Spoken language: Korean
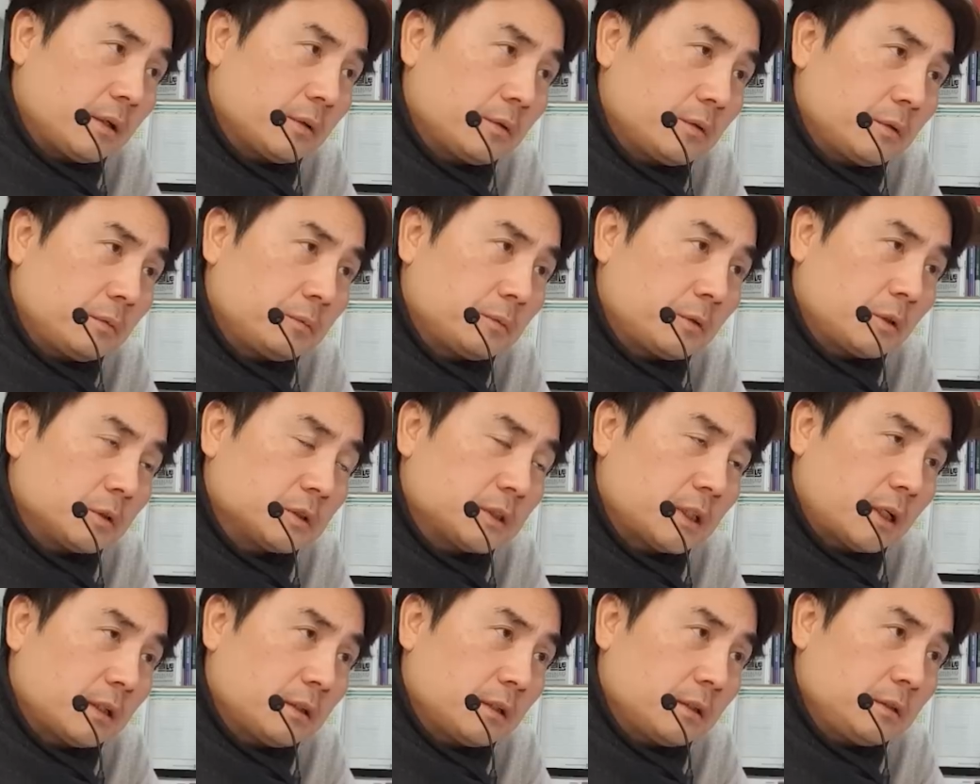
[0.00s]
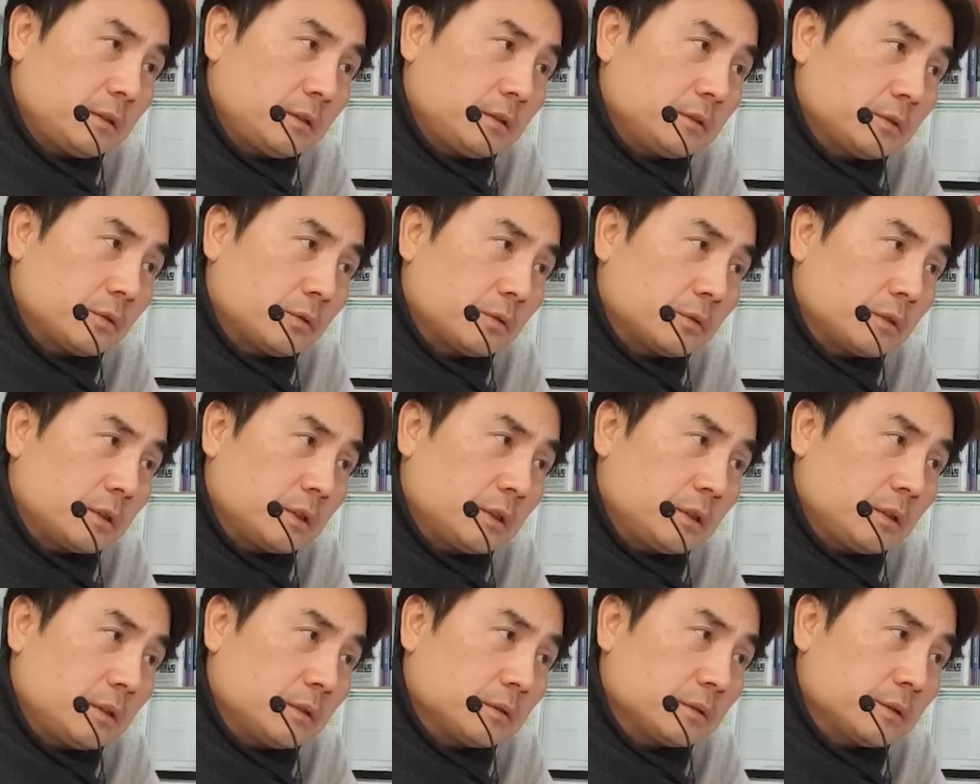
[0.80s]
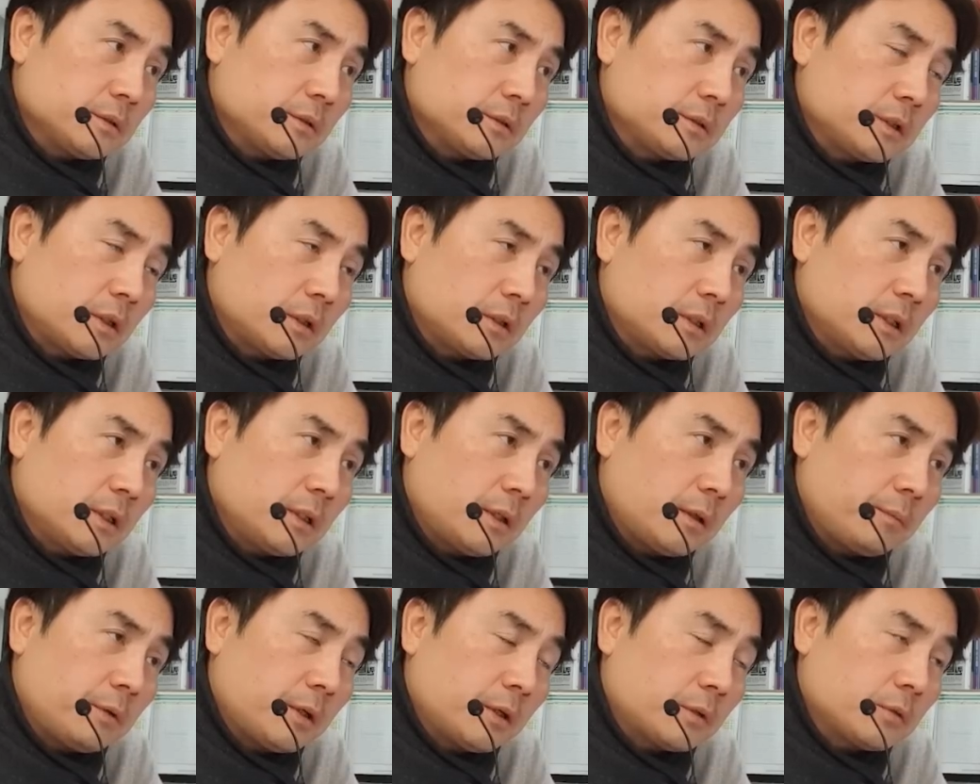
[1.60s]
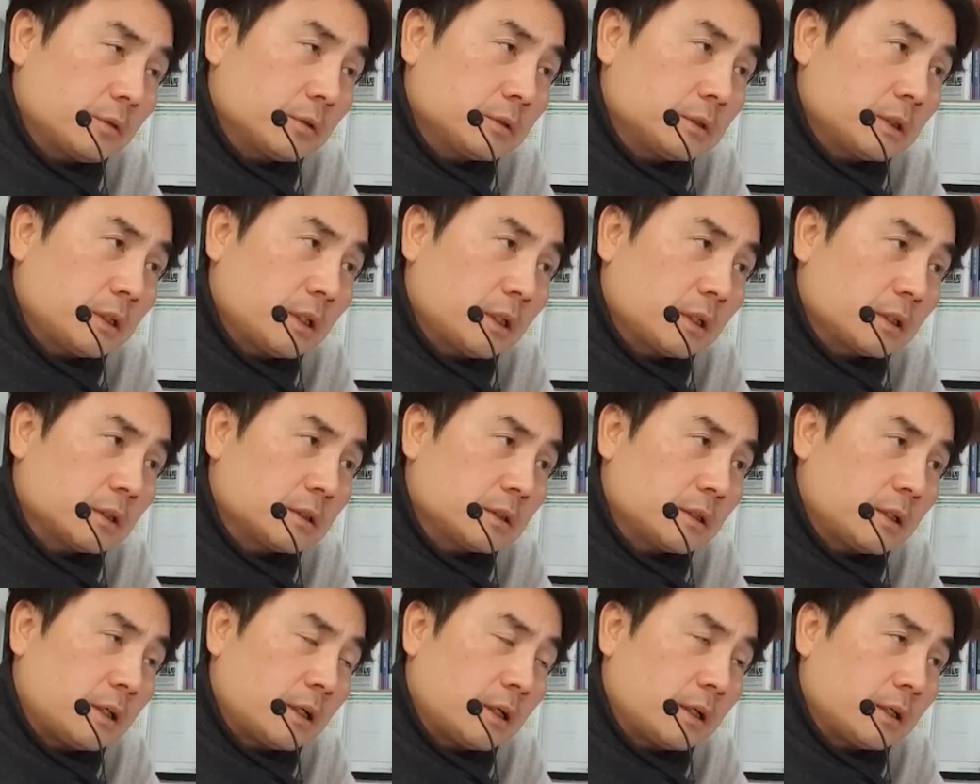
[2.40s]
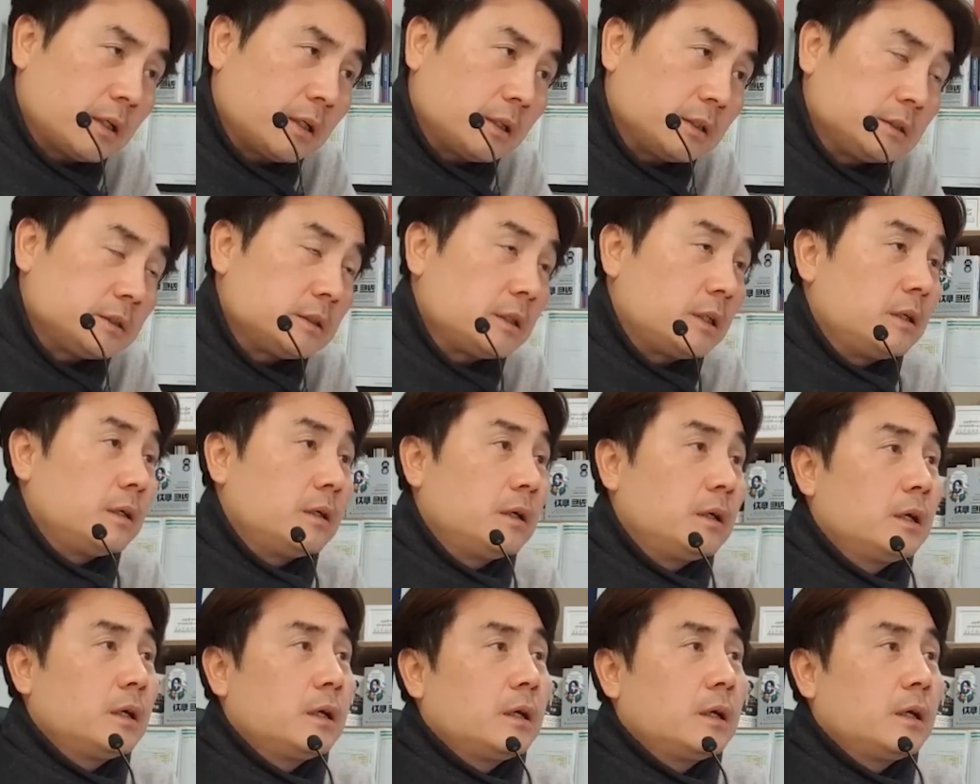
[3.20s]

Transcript: 되고 뭐 사 년 연속 오 년 연속 적자되면 코스닥에서는 아예 이제